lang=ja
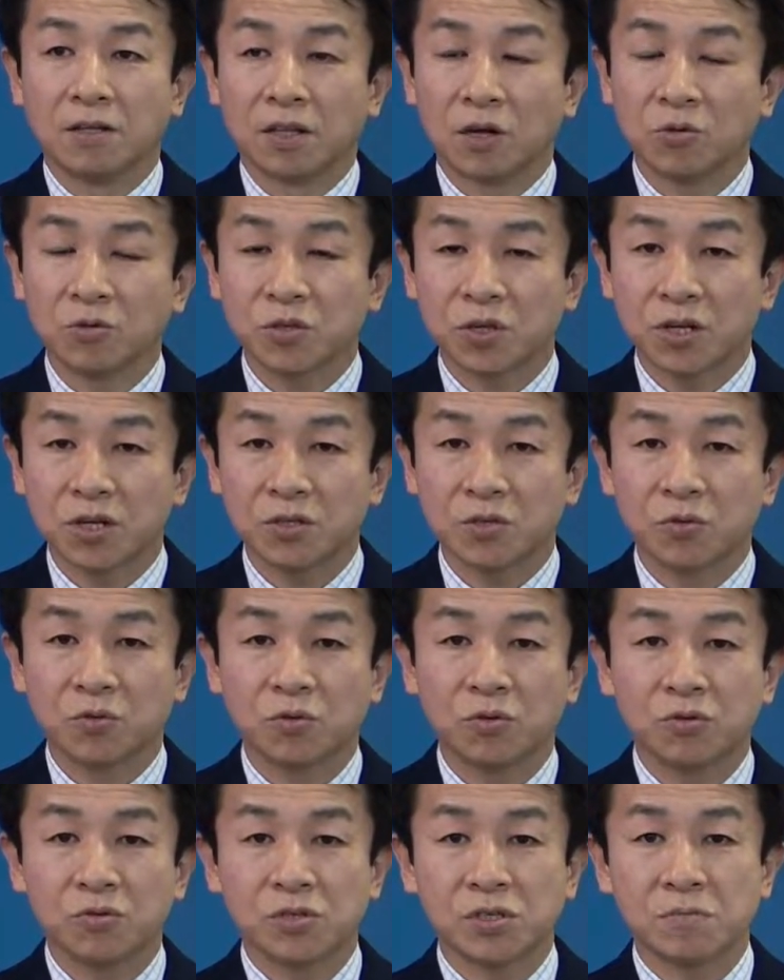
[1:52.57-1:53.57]
なおさら
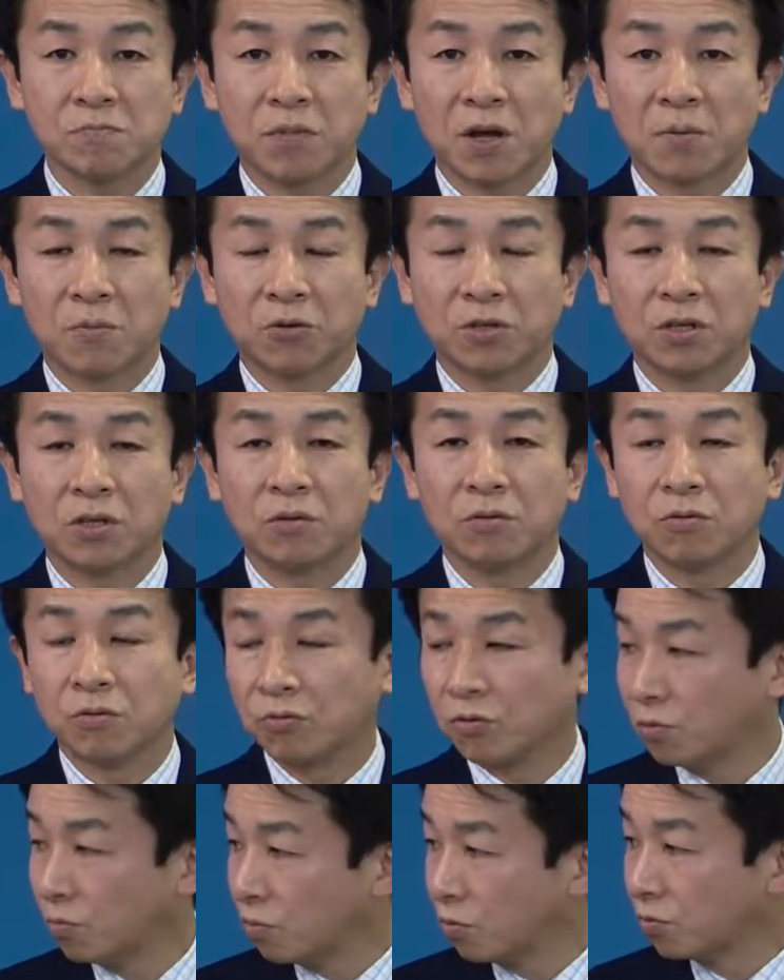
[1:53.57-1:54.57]
そういう心配も出てくる
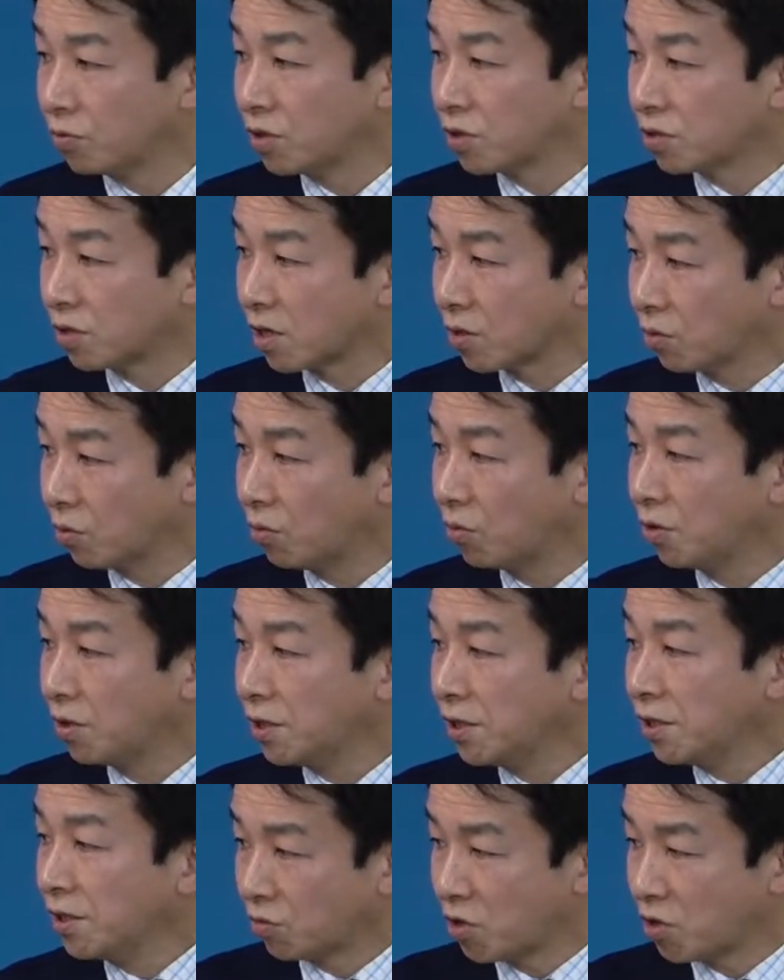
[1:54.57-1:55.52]
と思うんですけど